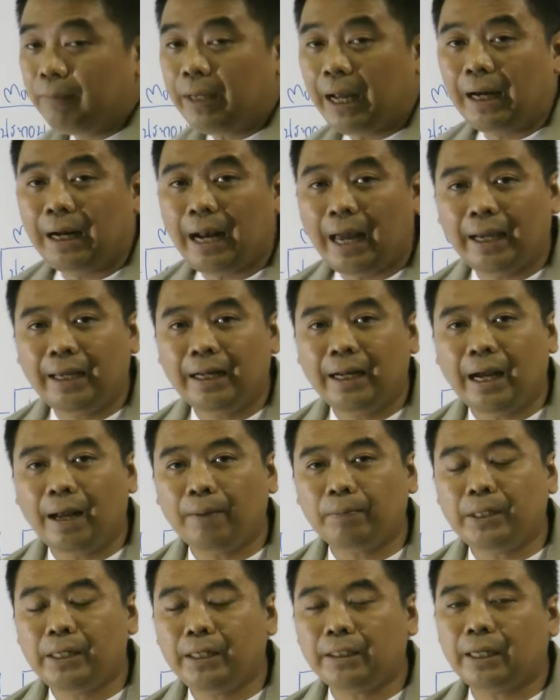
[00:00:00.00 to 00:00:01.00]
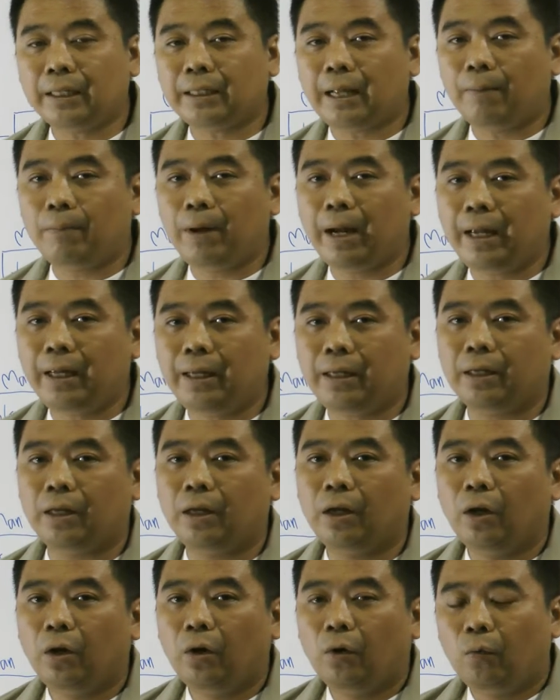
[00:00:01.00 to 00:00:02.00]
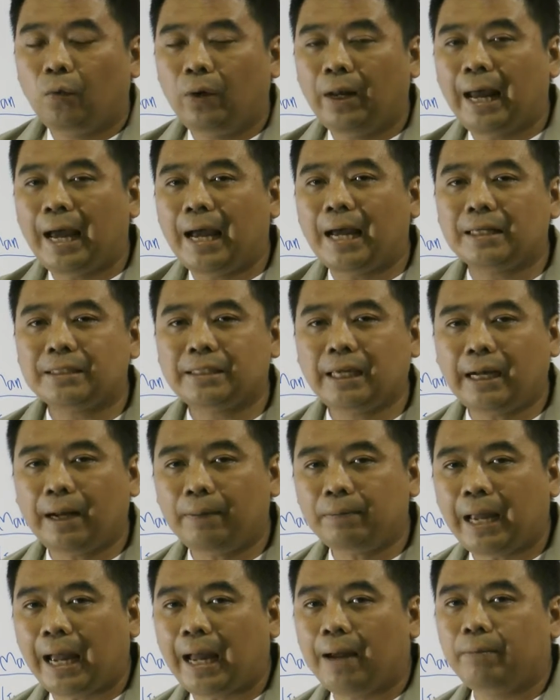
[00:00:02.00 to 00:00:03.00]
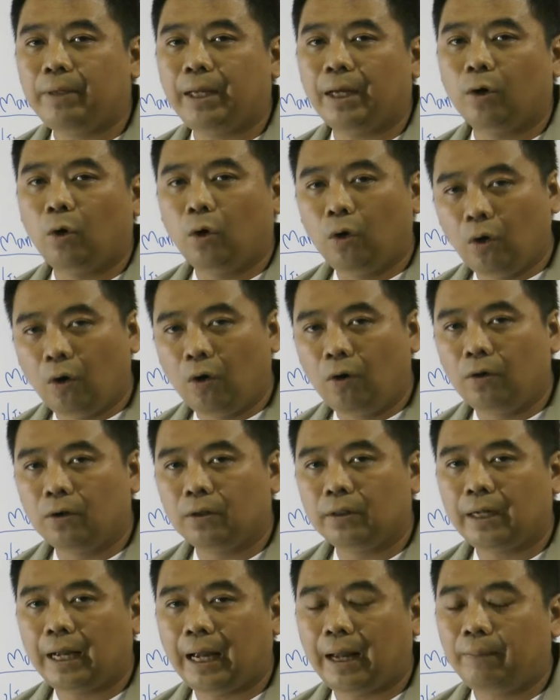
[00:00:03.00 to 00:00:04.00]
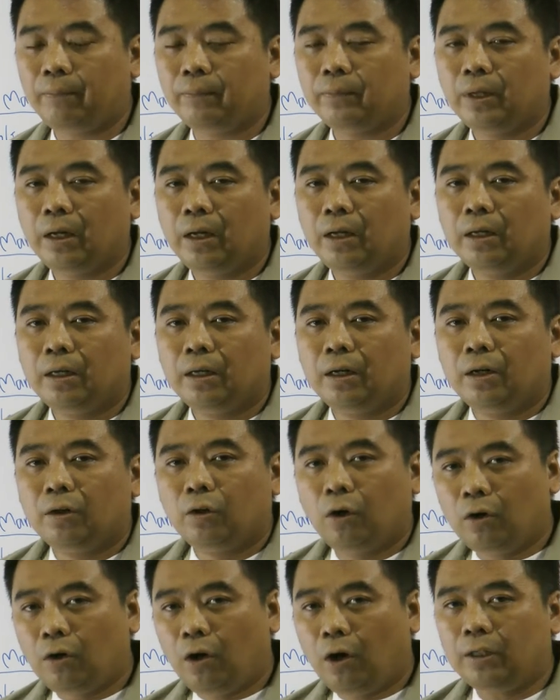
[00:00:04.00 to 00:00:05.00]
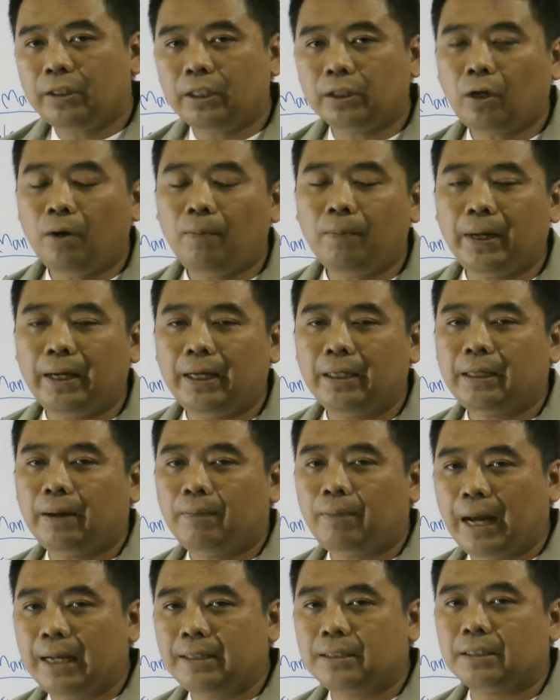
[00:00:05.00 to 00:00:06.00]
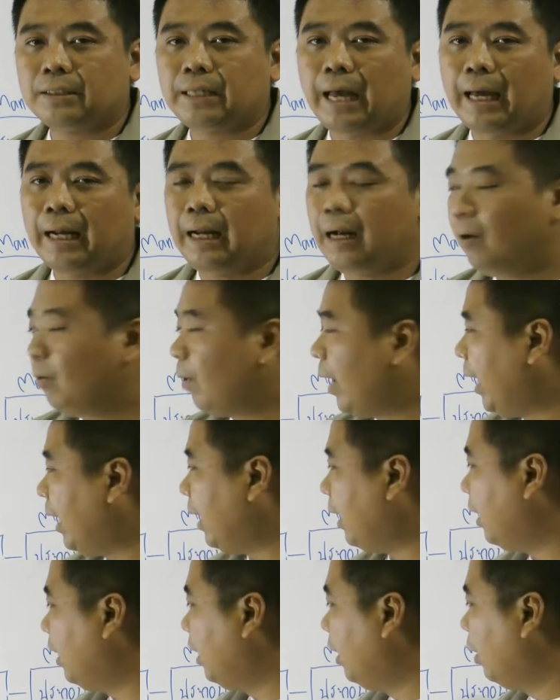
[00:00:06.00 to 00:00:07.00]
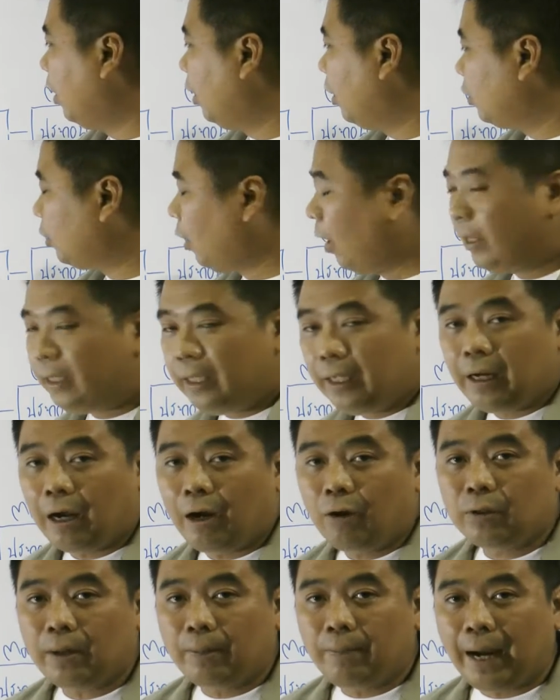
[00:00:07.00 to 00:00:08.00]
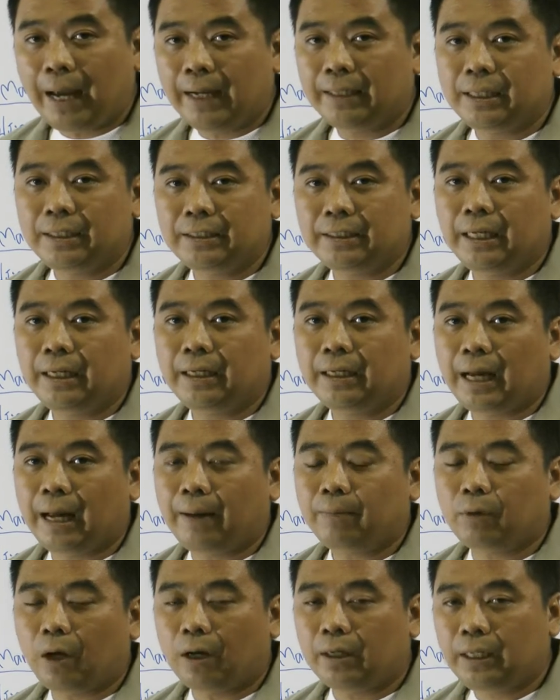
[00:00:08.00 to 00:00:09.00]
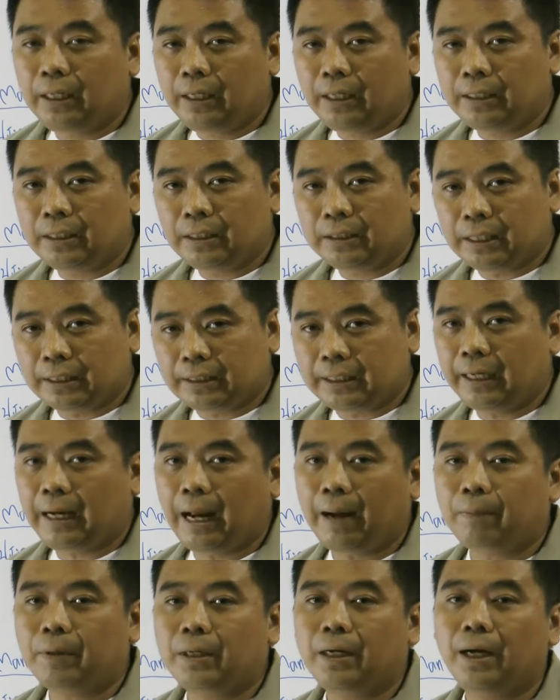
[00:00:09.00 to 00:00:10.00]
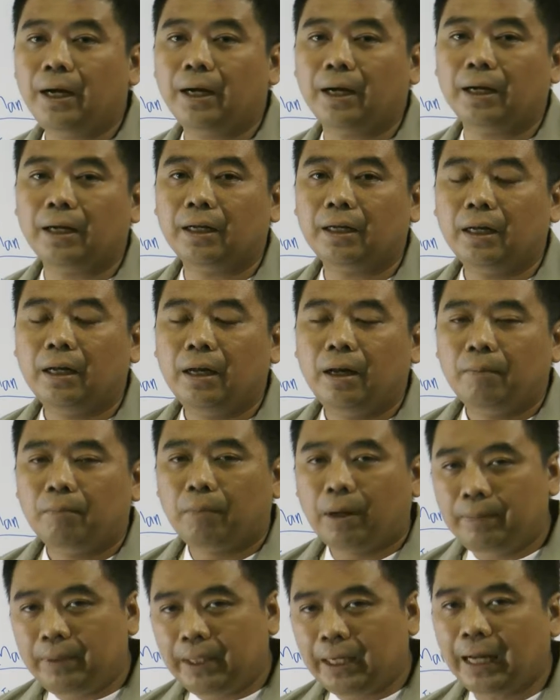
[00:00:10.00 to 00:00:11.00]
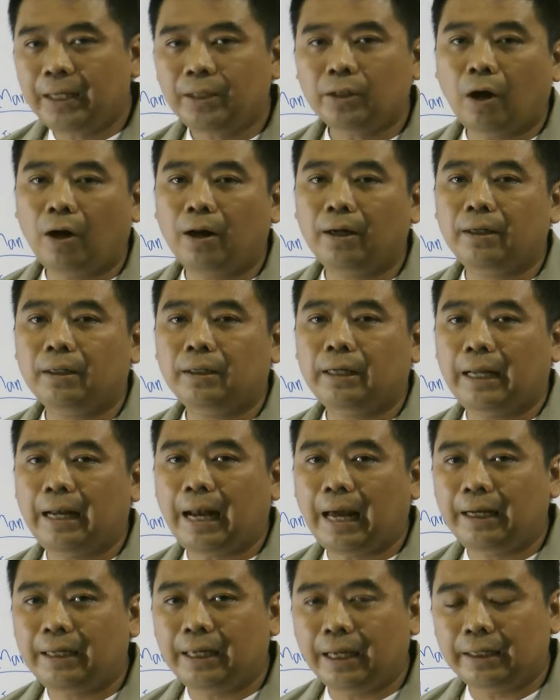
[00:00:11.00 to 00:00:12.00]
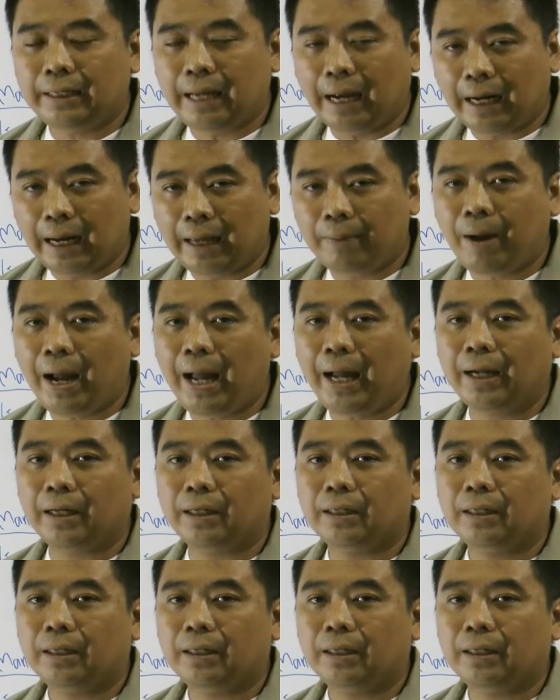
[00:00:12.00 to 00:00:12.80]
อย่างไรนะครับที่จะทำให้เวลาเซตอัพไทม์เนี่ยลดลงนะครับ น้องๆจะต้องไปทำการศึกษานะครับว่าตอนที่เขาทำงานจริงๆนะครับ ตอนที่จะเซตอัพเครื่อง มันมีขั้นตอนในรายละเอียดอย่างไรบ้าง